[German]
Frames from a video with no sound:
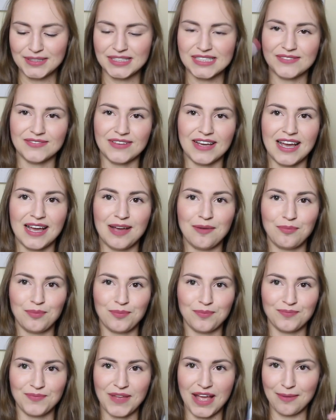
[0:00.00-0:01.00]
Und zwar
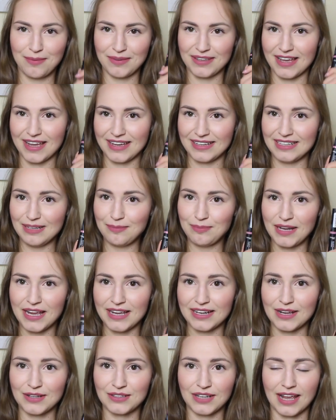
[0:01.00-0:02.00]
habe ich einen Lip
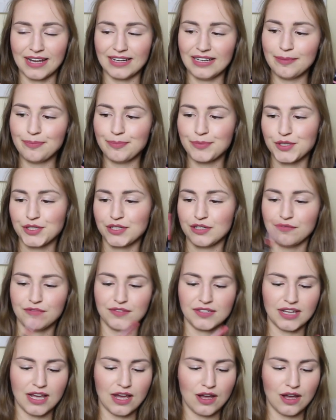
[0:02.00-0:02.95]
Liner und einen Lippenstift